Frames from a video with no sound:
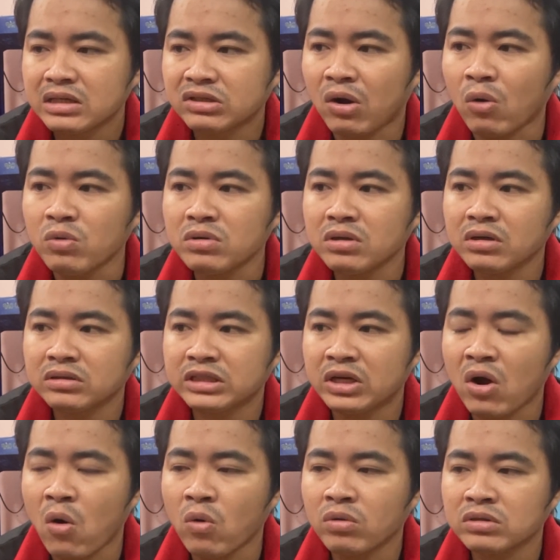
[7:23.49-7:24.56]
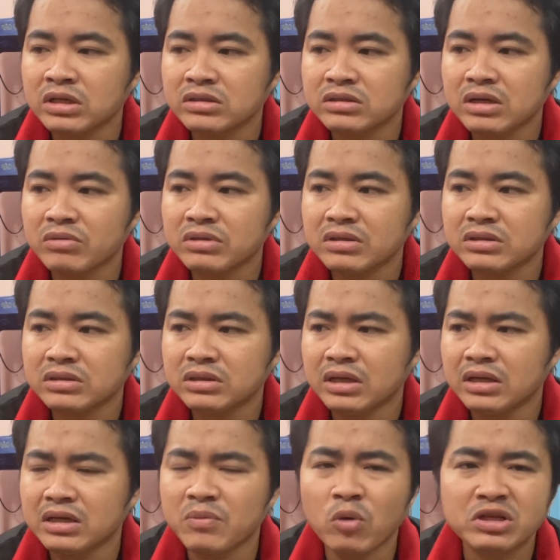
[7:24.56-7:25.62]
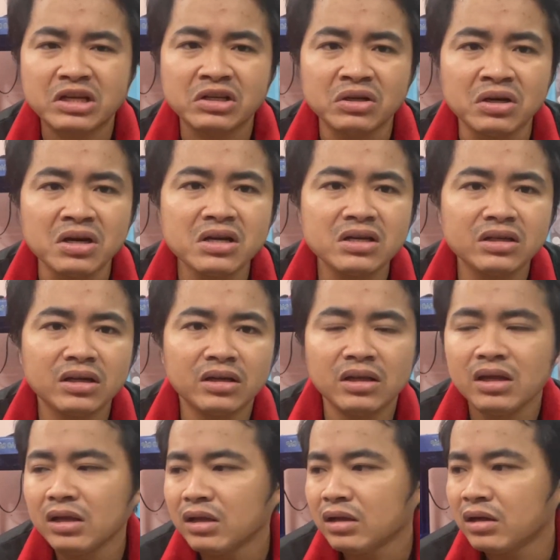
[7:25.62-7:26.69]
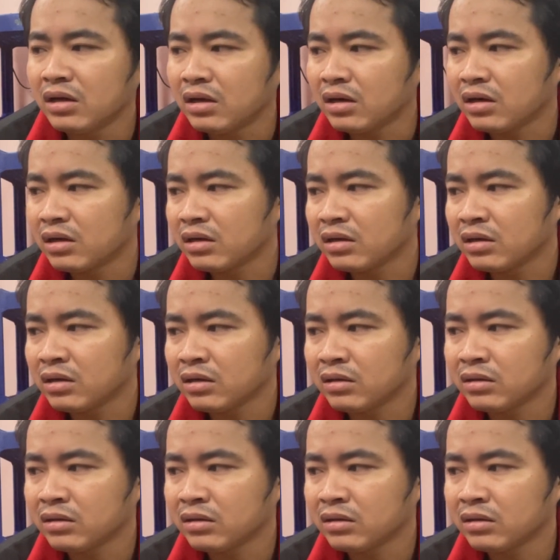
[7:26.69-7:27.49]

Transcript: sổ xe độ sách sách gì bô xăng lửa rồi ờ,